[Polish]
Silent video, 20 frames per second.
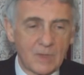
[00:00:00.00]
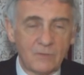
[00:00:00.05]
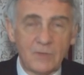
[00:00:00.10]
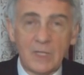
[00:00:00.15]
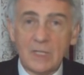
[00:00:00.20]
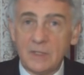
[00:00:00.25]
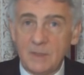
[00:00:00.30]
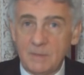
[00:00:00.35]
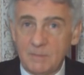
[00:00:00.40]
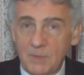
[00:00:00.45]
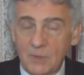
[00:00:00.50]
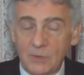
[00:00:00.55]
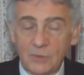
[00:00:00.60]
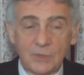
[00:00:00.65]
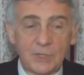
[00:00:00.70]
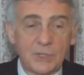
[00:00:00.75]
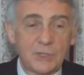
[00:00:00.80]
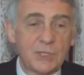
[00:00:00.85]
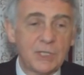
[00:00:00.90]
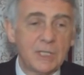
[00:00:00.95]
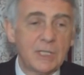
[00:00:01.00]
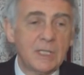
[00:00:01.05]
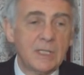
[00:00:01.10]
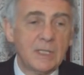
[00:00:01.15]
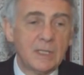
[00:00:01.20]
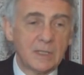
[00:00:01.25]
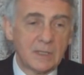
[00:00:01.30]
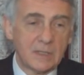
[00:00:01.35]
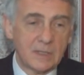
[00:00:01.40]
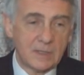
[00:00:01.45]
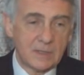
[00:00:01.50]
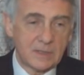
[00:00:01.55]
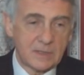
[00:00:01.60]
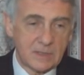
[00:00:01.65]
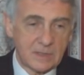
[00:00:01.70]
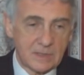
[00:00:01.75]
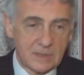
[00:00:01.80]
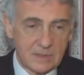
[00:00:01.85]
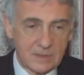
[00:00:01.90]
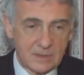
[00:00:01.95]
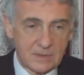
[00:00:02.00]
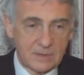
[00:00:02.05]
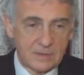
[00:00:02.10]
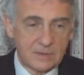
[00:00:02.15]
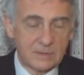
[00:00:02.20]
wielkim polonezie y, z,